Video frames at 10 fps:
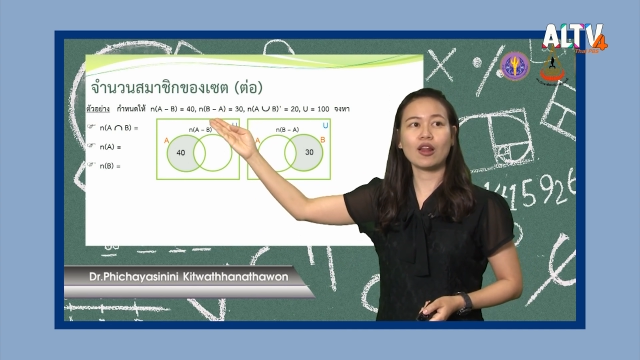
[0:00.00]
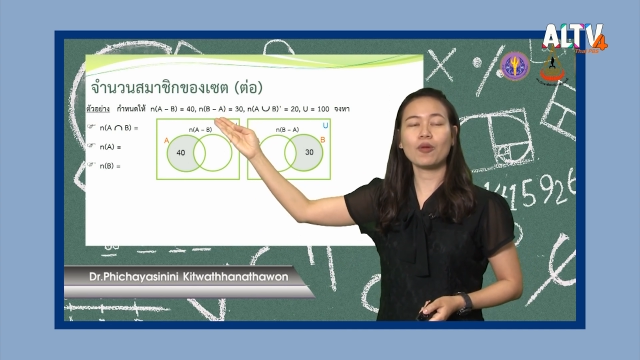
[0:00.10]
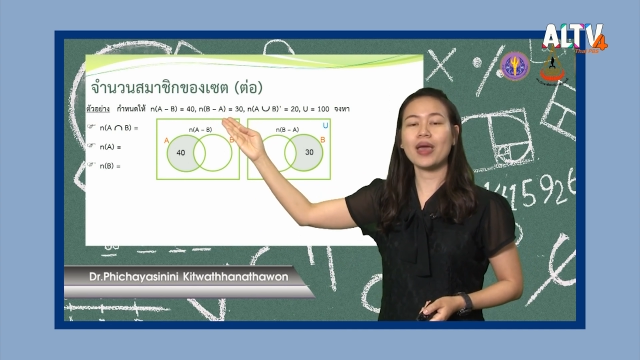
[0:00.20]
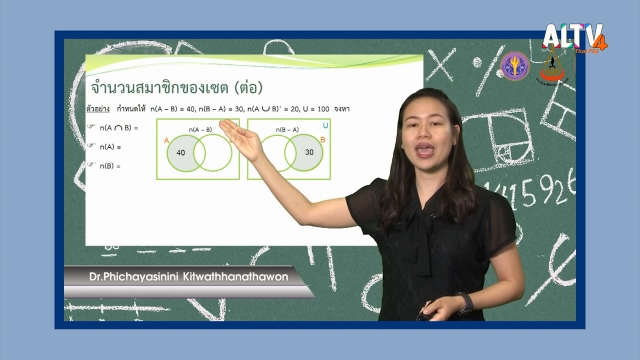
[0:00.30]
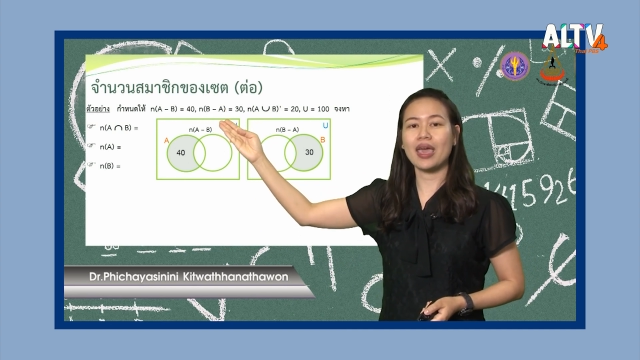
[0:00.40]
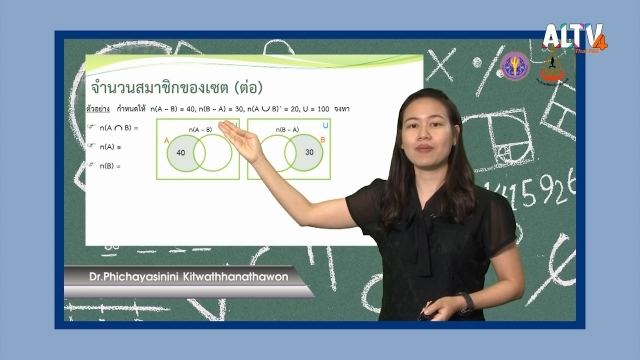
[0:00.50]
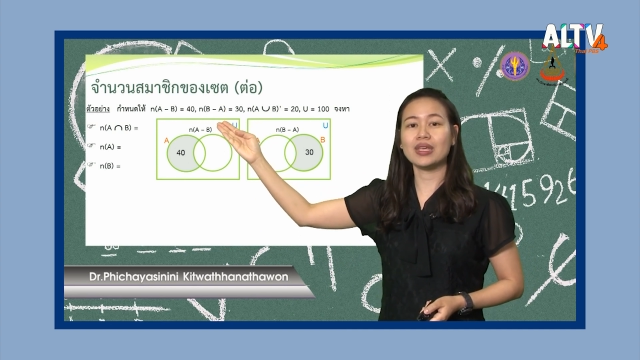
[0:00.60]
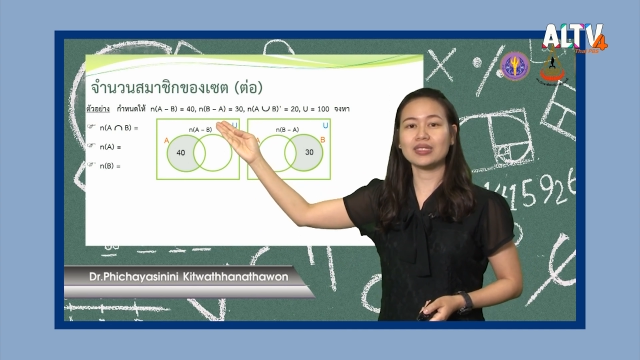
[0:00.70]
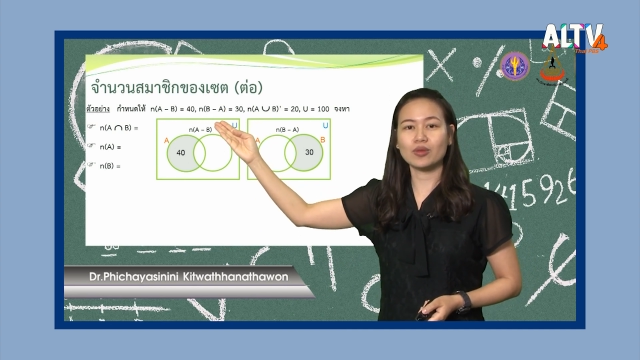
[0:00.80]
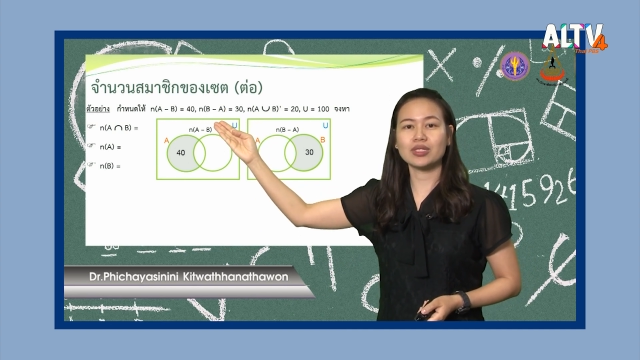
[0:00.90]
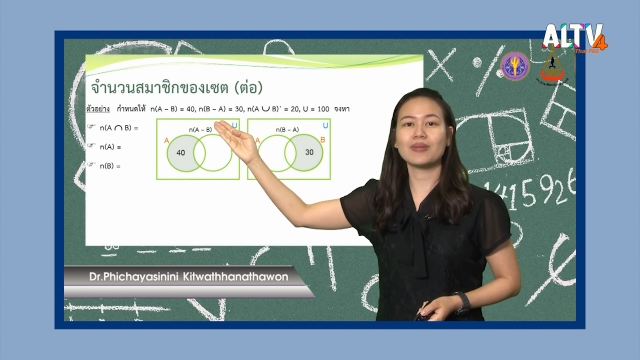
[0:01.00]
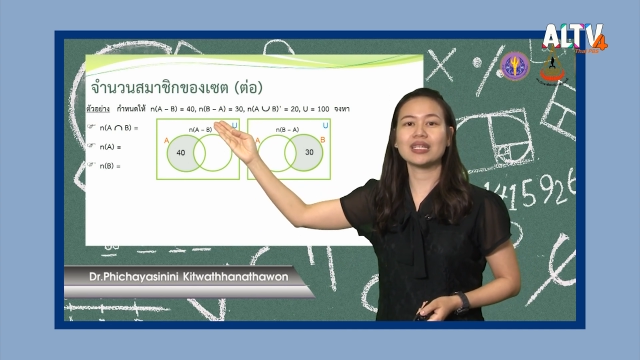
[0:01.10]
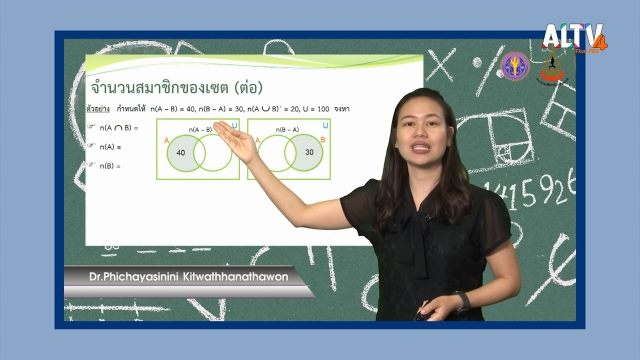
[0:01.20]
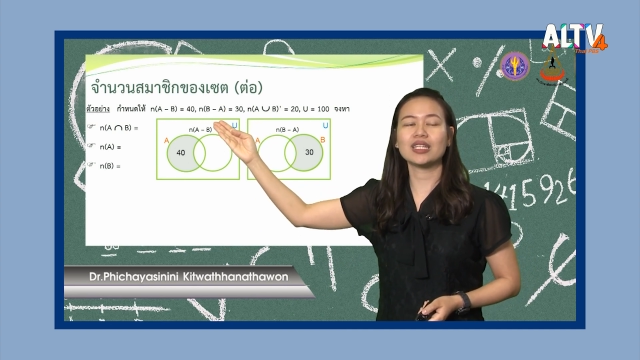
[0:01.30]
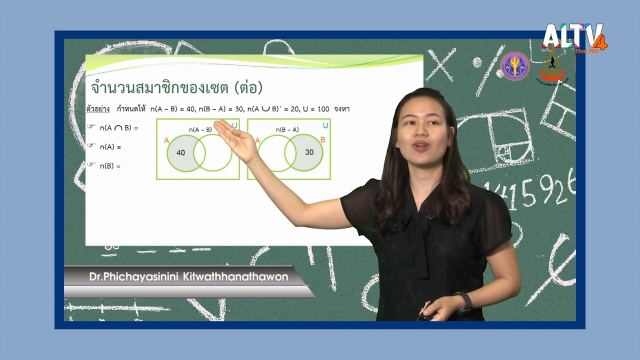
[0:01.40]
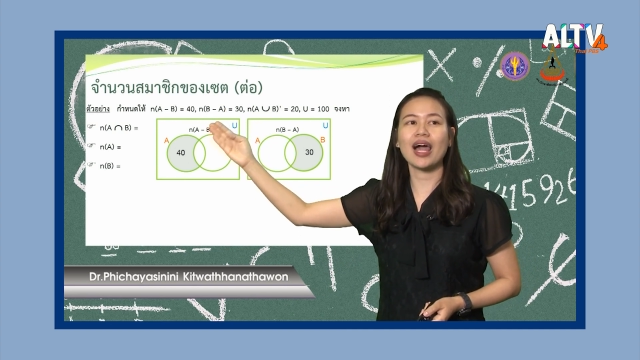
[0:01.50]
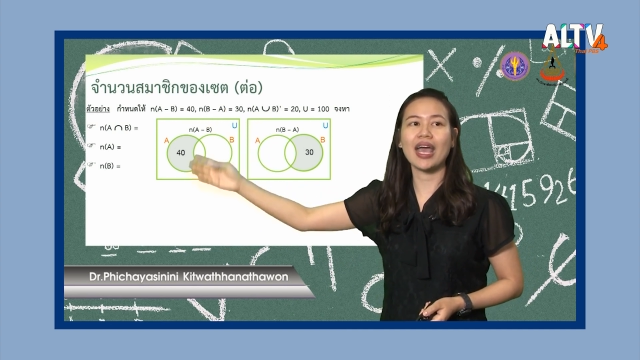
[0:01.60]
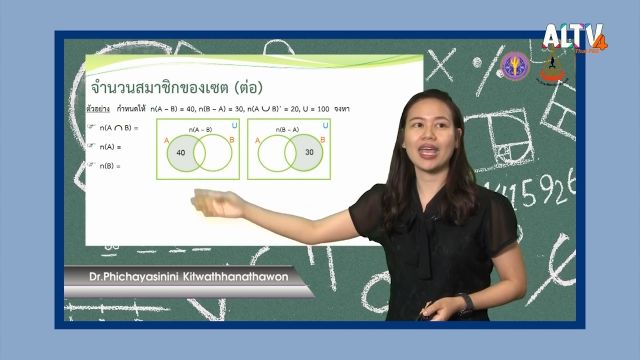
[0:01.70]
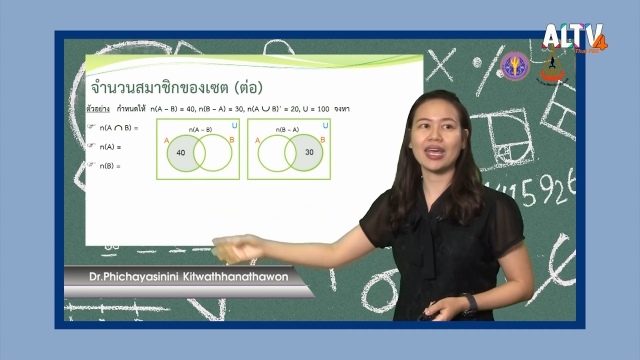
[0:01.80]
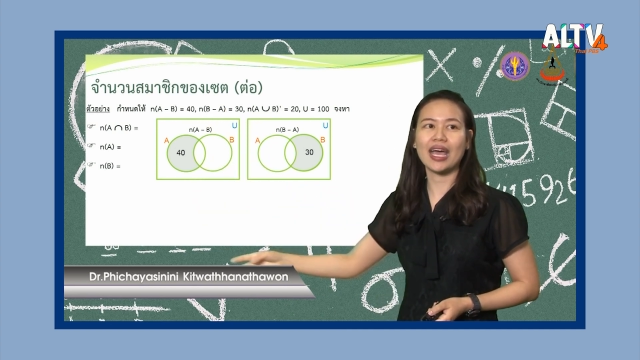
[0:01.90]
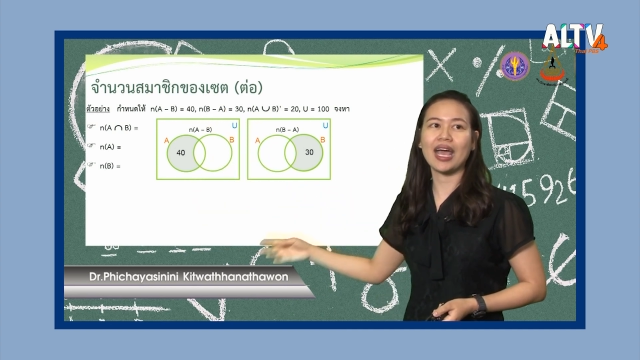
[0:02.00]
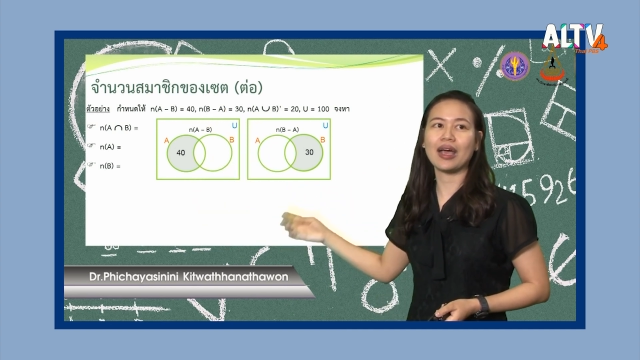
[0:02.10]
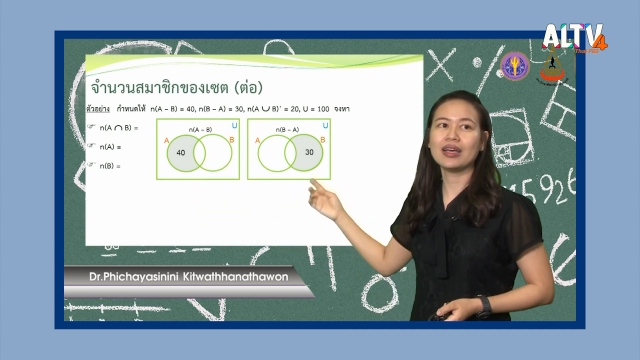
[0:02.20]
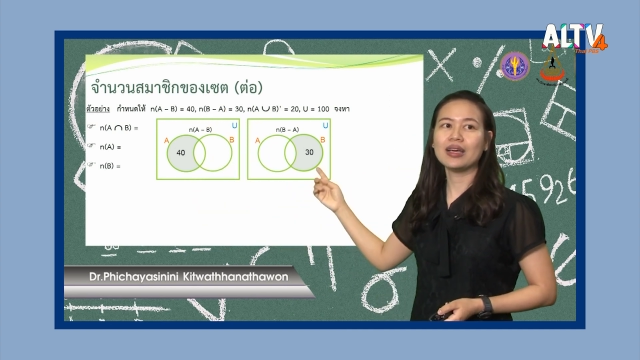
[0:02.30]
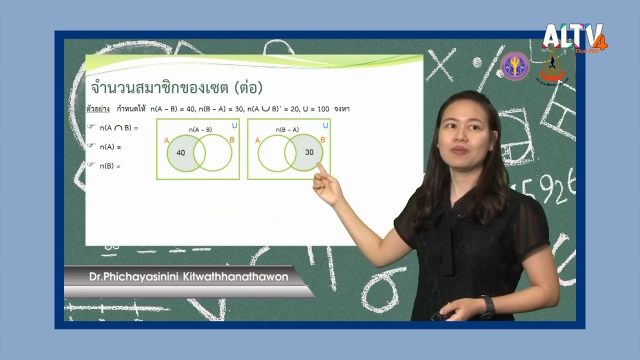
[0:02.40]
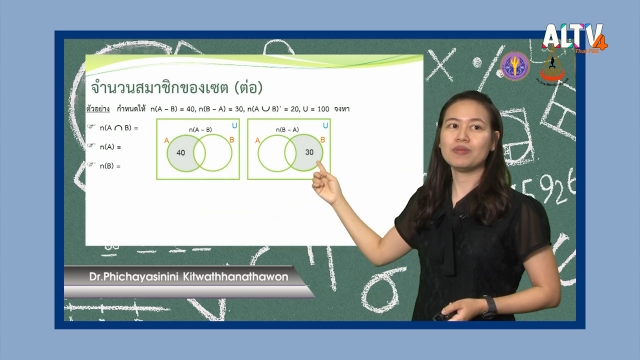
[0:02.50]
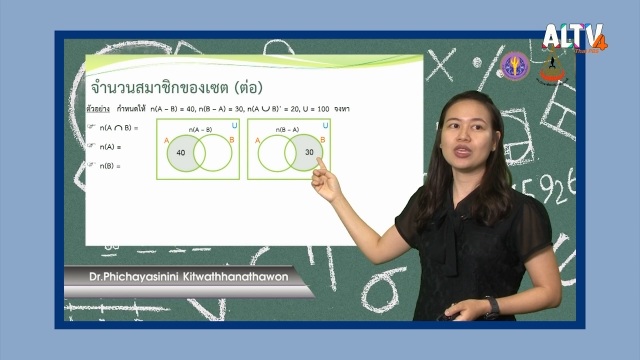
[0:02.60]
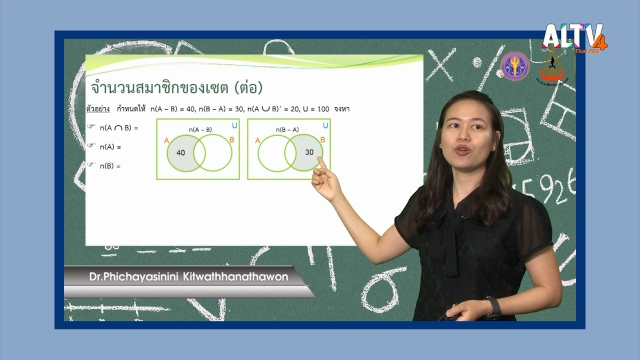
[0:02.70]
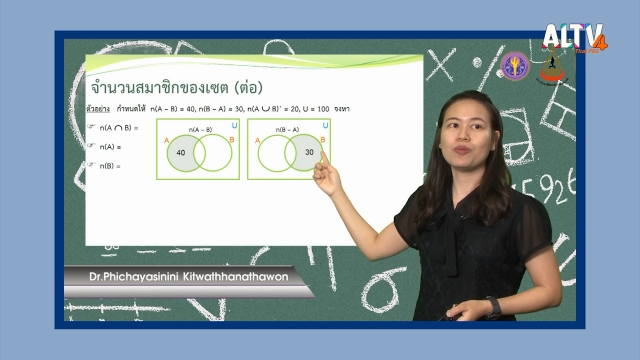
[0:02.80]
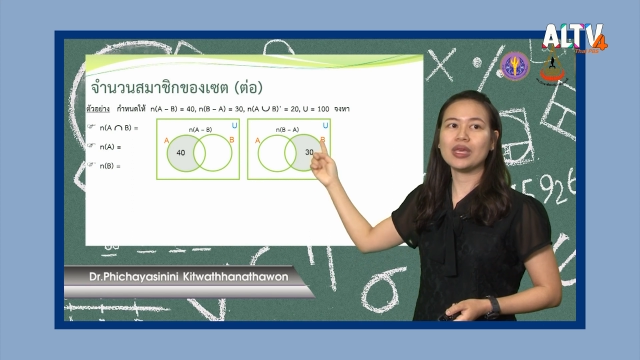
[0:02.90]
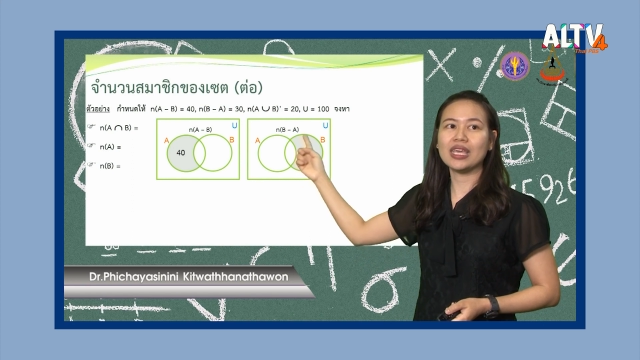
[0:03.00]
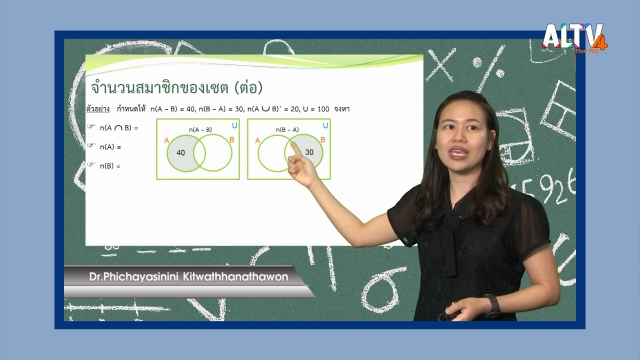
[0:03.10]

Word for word: ลบ A มีจำนวนสมาชิกเท่าไหร่อ่ะมีอยู่ B